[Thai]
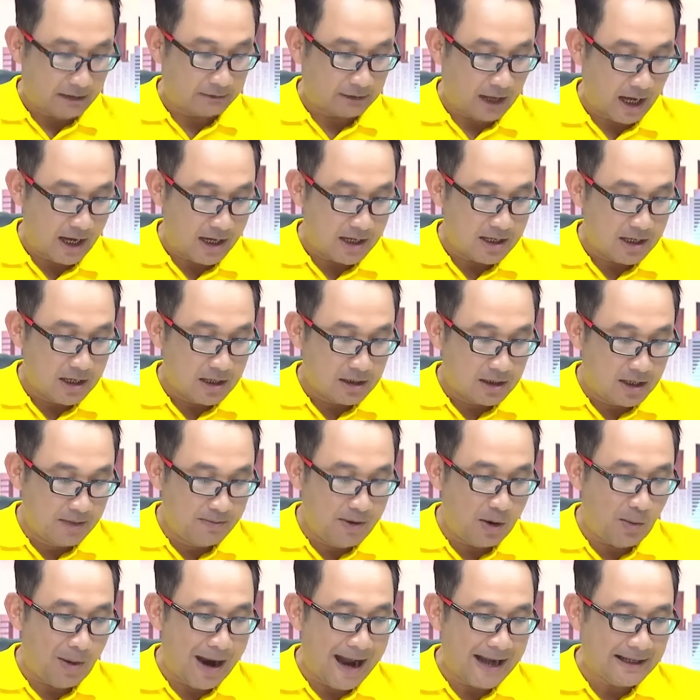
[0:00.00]
นอย่างไร คื
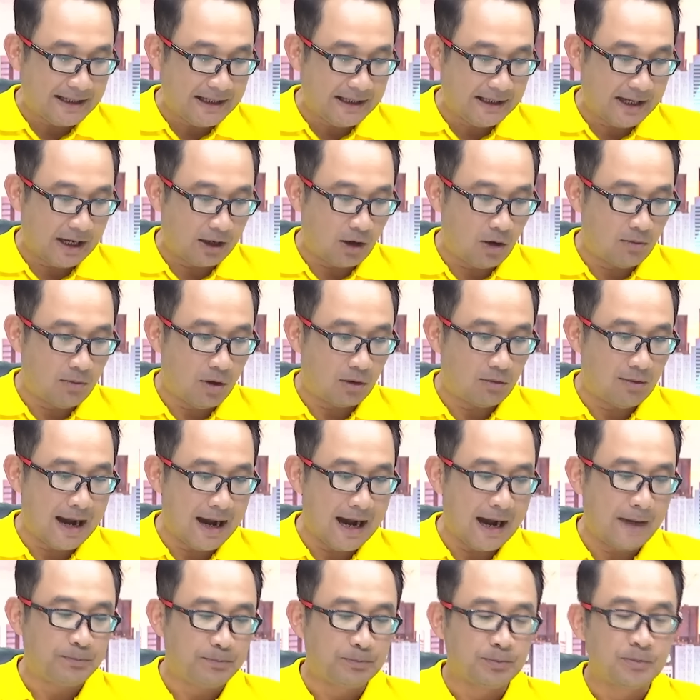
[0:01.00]
อเมื่อวานนี้เนี่ยเขาบอก
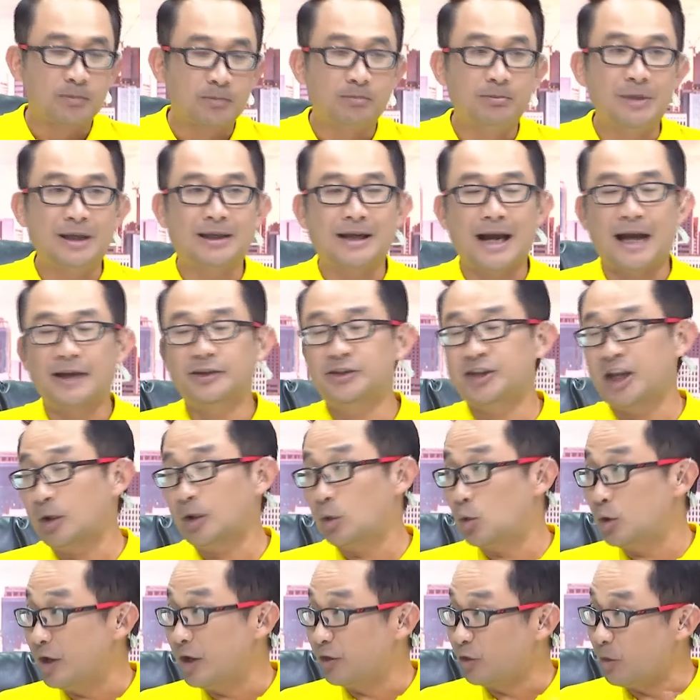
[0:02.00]
ว่ามีการเช็
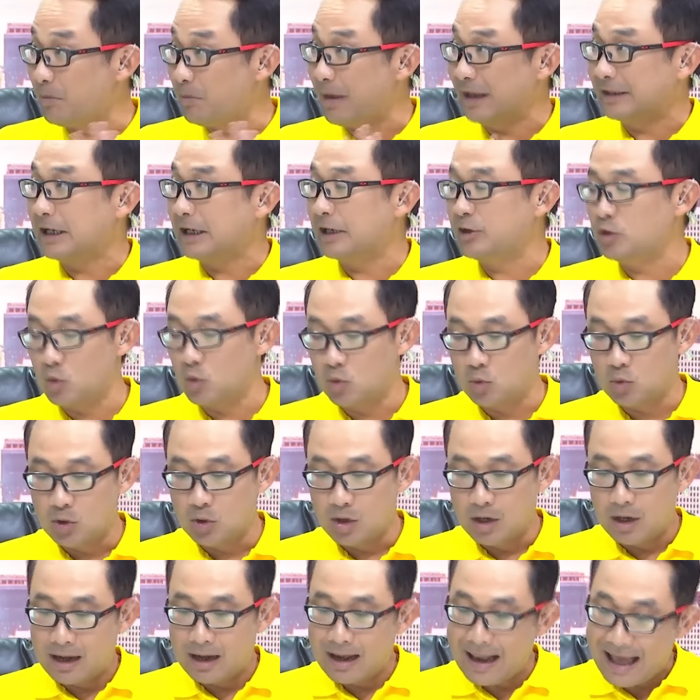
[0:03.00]
คคุณสมบัติกันอยู่
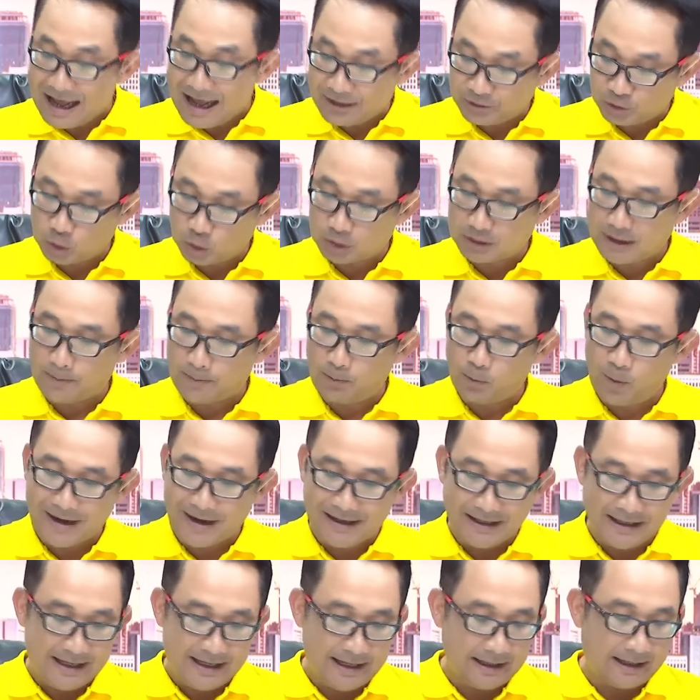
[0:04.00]
ล่าสุดครับ
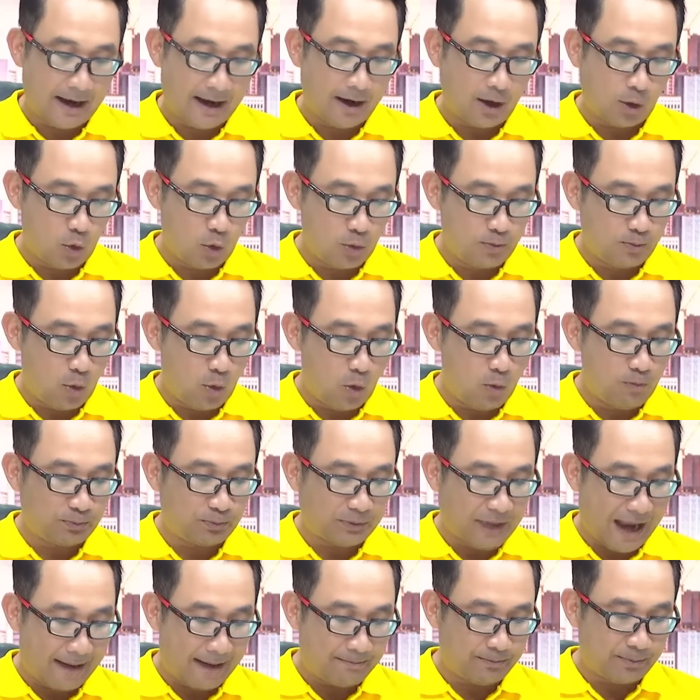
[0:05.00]
วันนี้ค่ะคุณภู
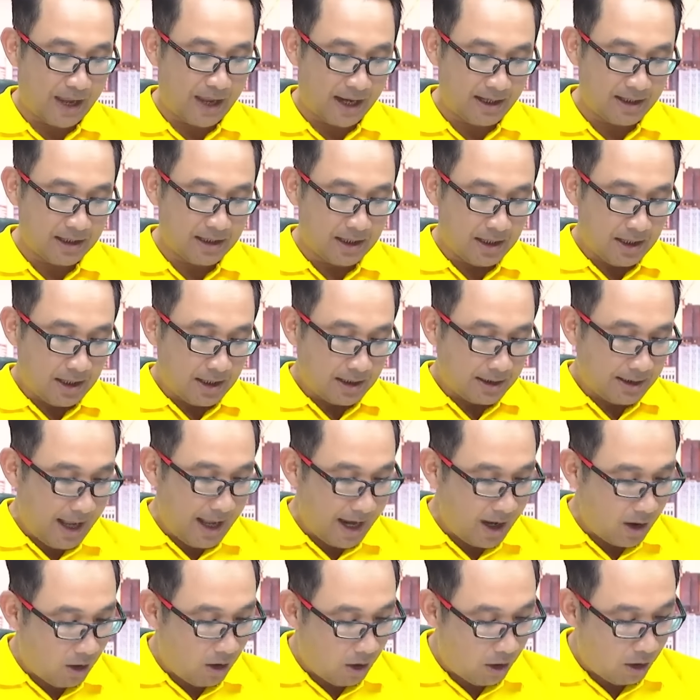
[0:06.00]
มิธรรมนั้น
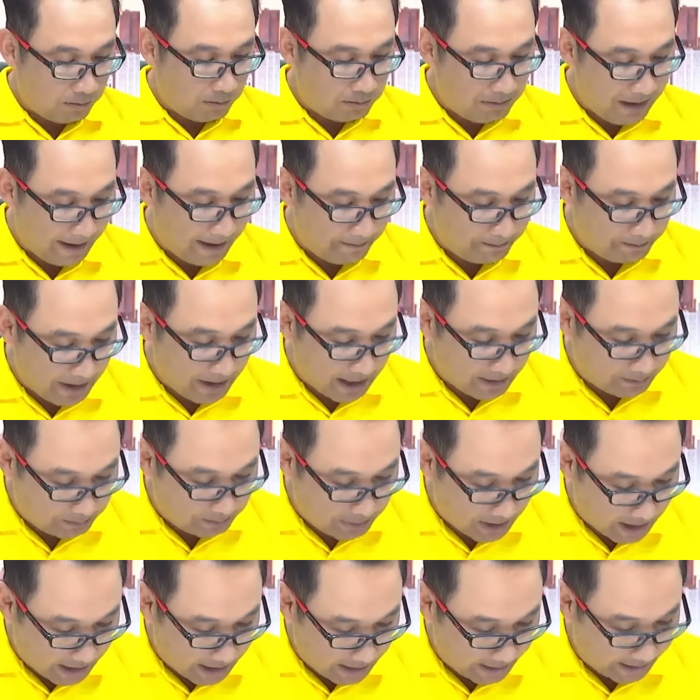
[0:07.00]
ได้ออกมาเปิด
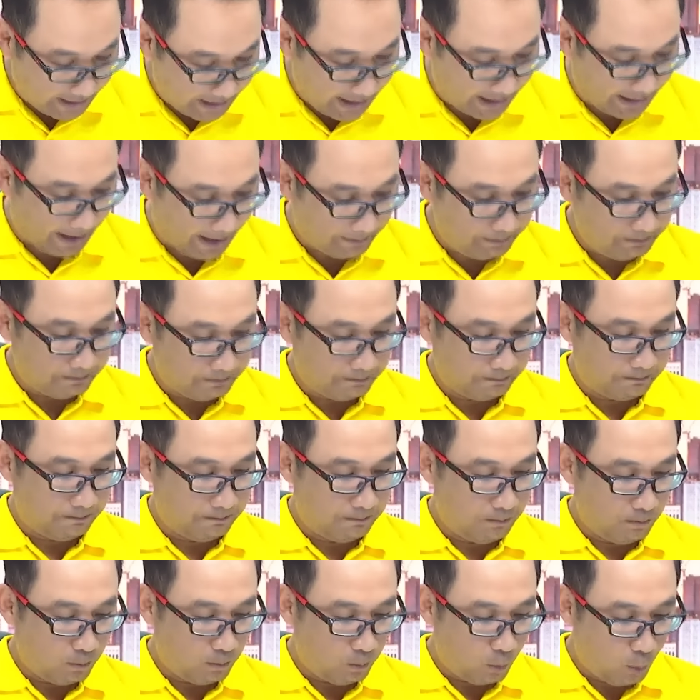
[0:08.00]
เผยนะครับ
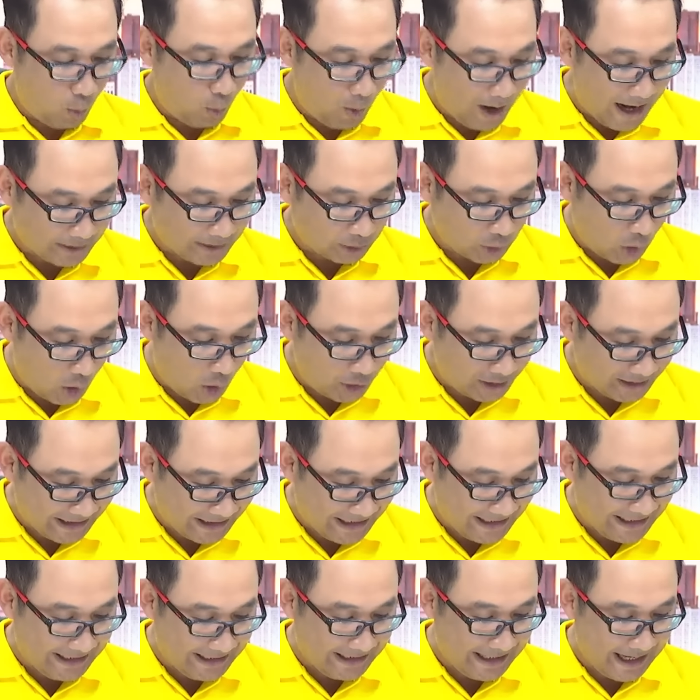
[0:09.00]
ว่าตอน
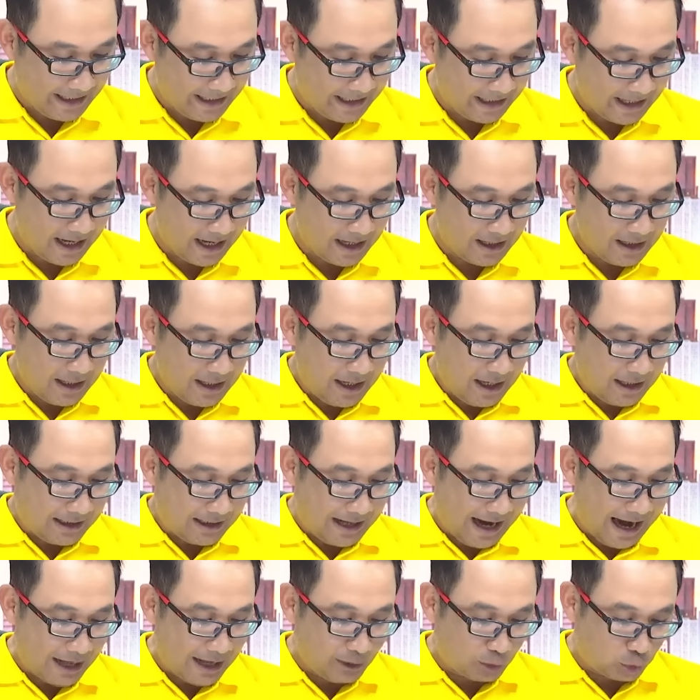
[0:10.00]
นี้เนี่ยนะฮะ
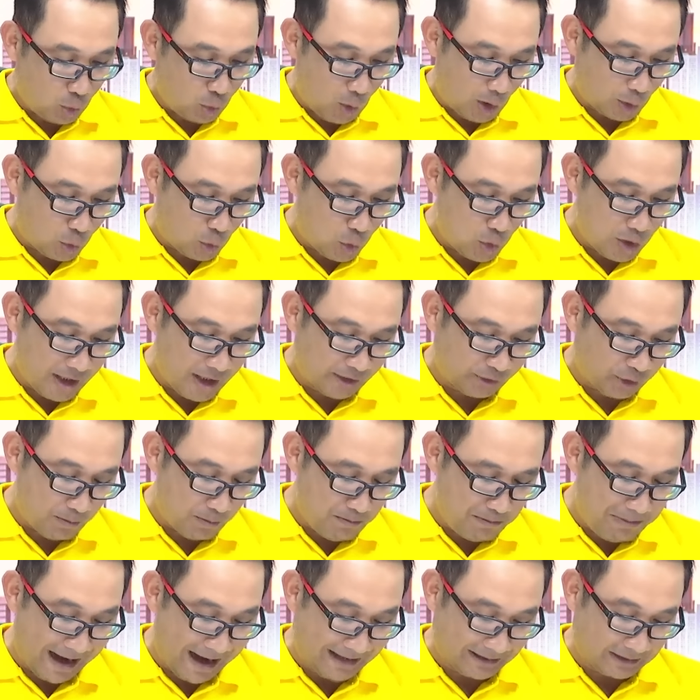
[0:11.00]
การตรวจคุณ
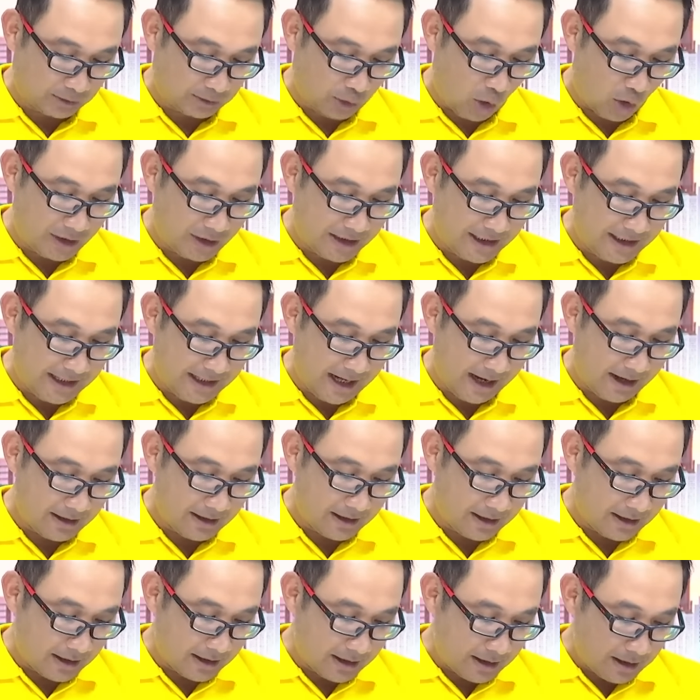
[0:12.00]
สมบัติตอนนี้เนี่ย